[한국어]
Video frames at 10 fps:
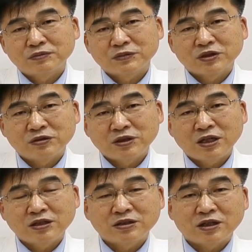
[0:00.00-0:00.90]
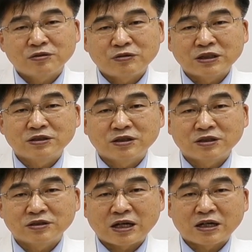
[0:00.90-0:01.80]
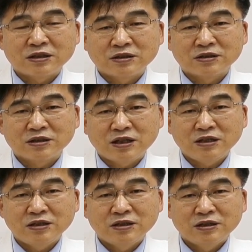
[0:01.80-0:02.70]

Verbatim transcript: 격리 해제하고 완치돼서 나갔는데